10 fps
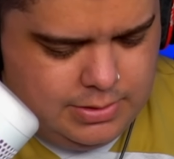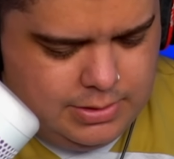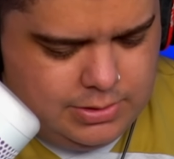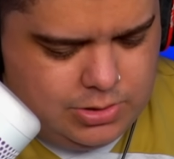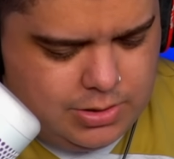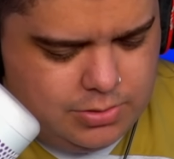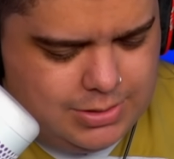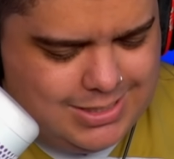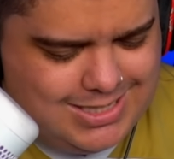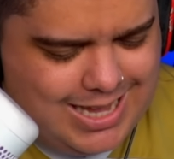Só que eu já
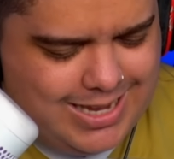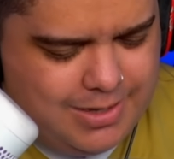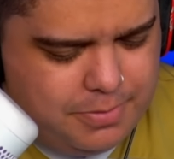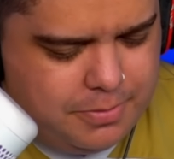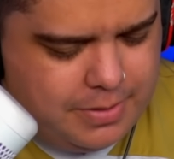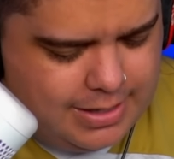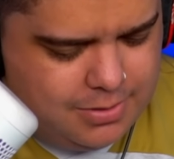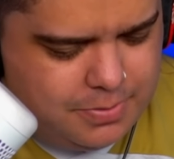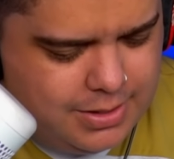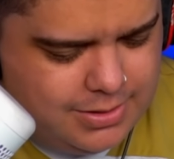estaria preparado
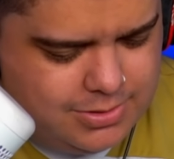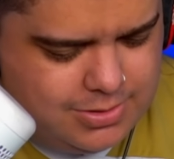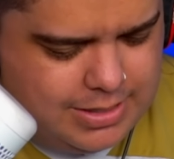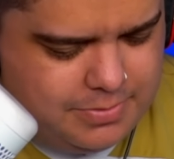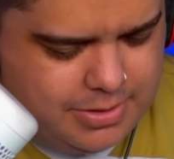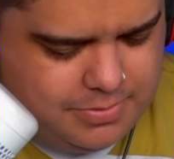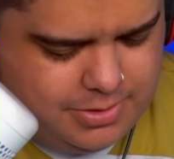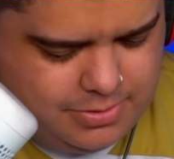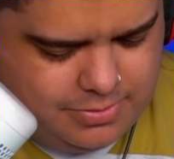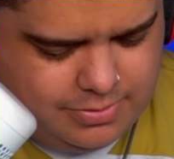pra isso, né, meu
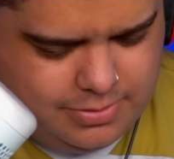amigo?